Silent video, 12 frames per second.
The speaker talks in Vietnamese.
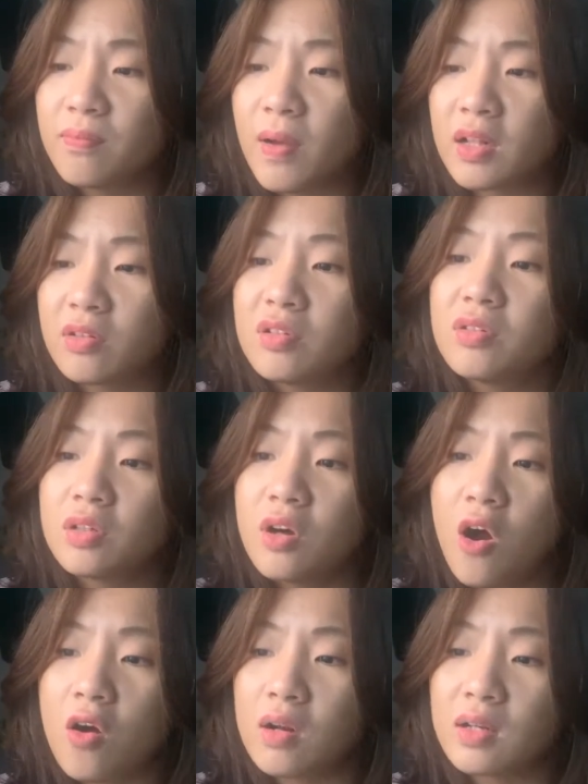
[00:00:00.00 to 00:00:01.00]
và tự dưng
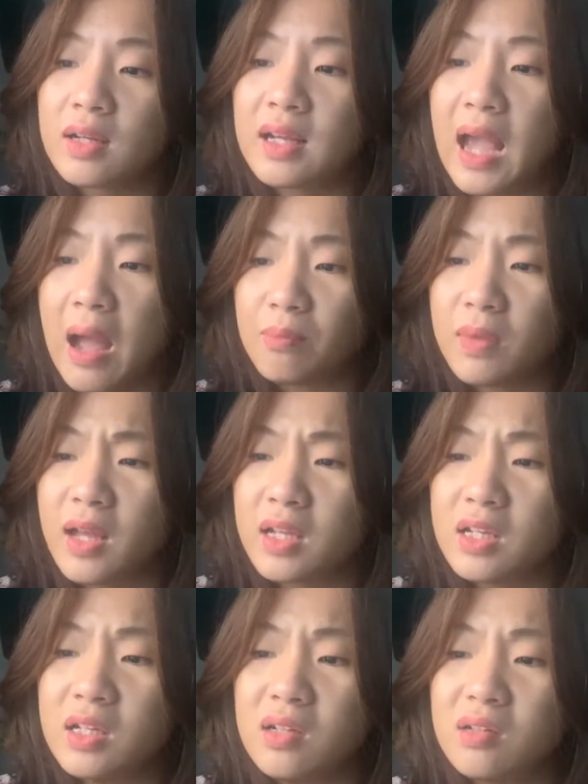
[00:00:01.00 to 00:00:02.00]
họ cảm
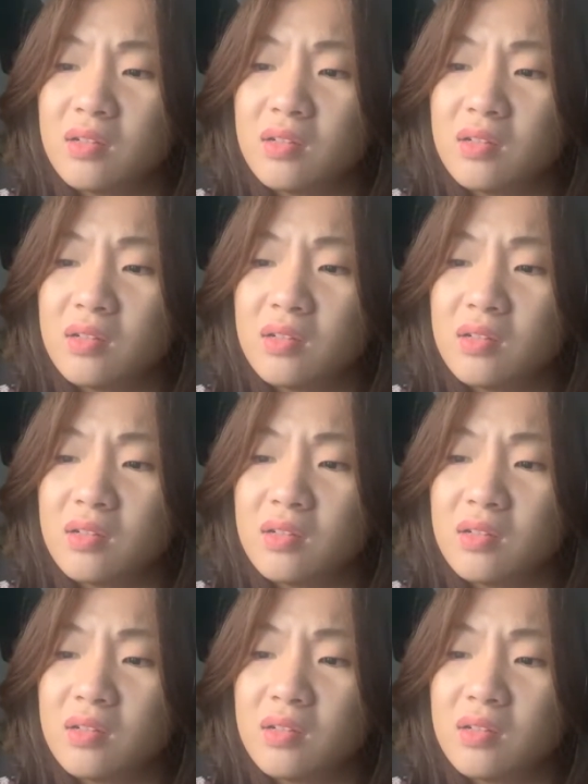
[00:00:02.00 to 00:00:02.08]
thấy